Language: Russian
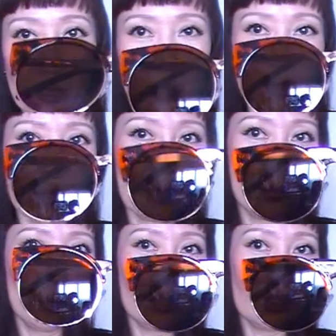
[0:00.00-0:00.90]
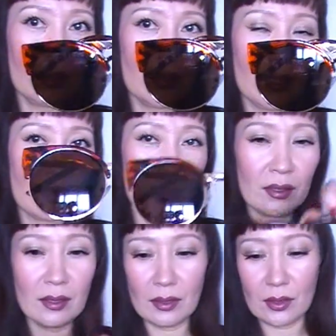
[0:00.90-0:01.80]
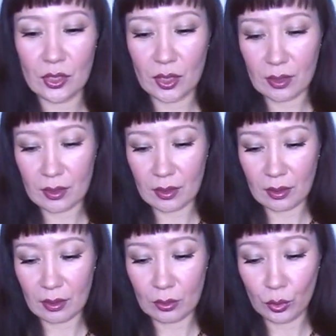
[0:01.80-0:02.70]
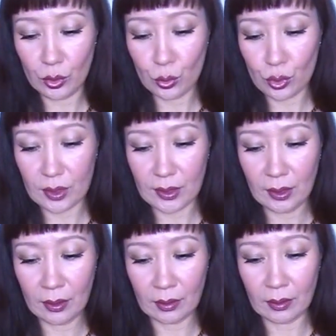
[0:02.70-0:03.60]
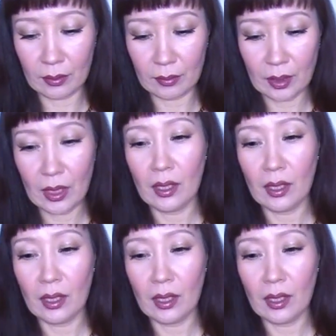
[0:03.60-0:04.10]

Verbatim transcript: как раз таки модные тенденции, да, сейчас, а, но не очень стильные.